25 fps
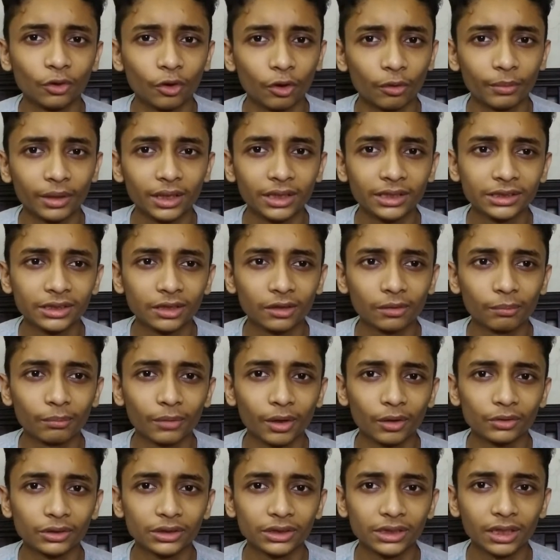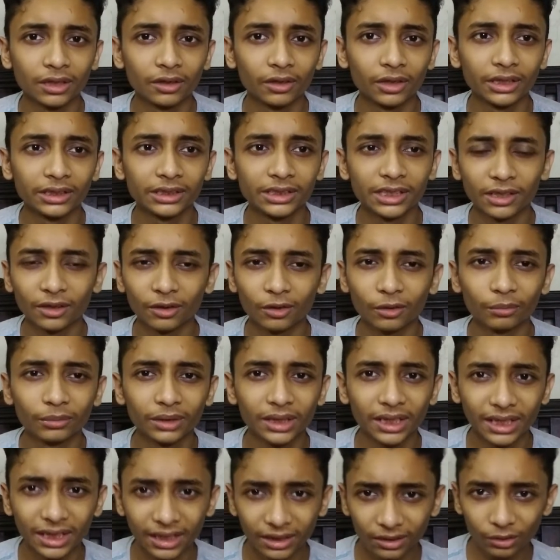নর্মালি যেরকম মাউসটা হয় সেরকম
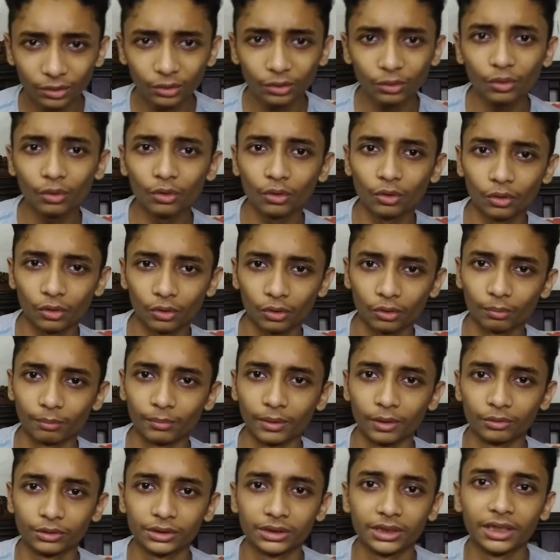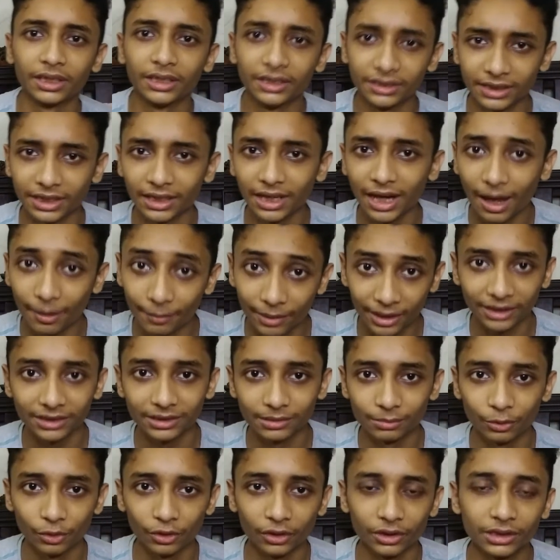থেকে একটু অন্যরকম মাউসটার ডিজাইন আমার
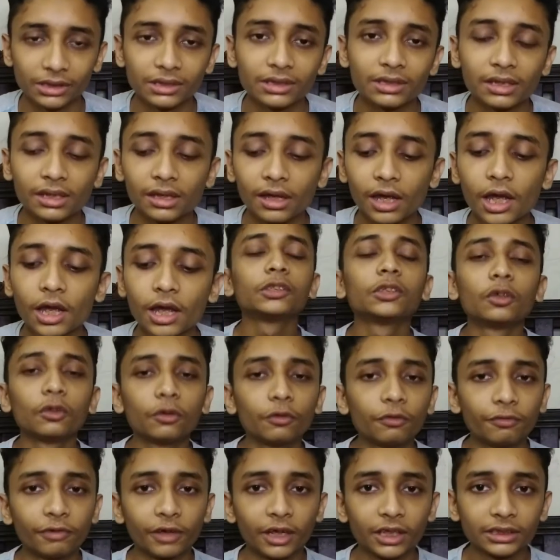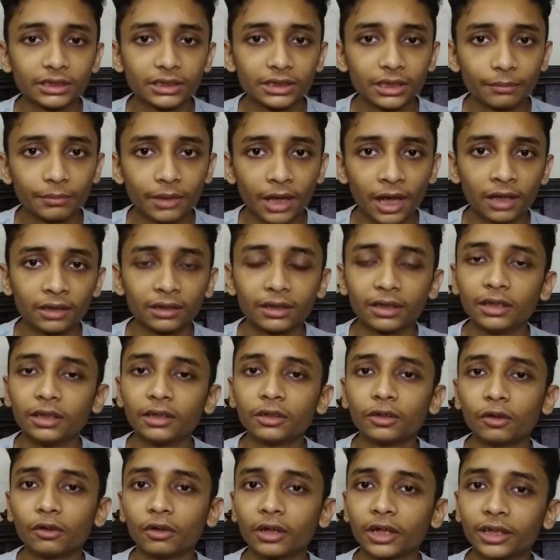কাছে মনে হয়েছে এটা যখন ফার্স্ট আমি হাতে
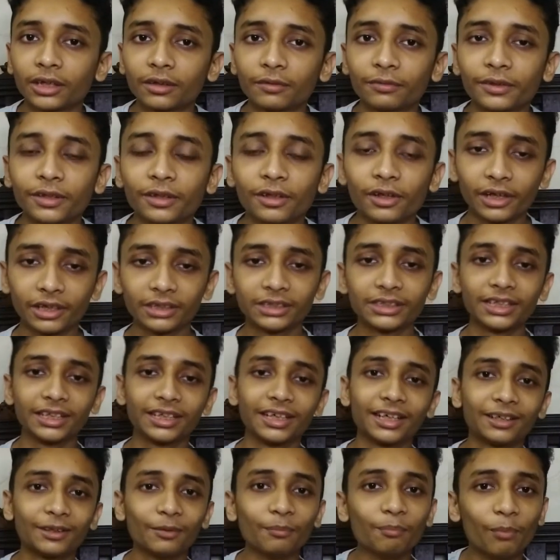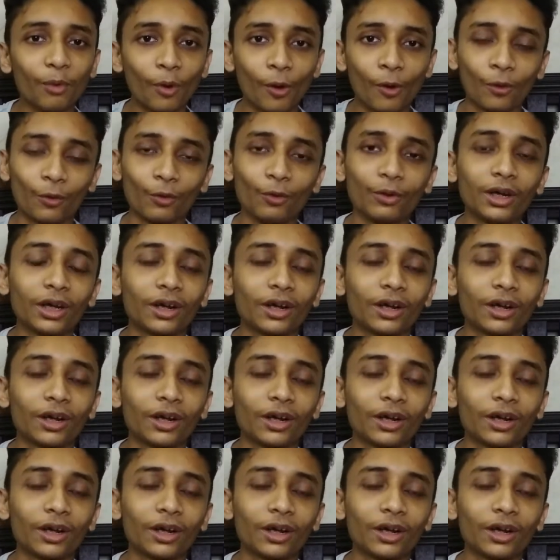নিই তখন একটা ফিল হয় যে এটা একটু বড়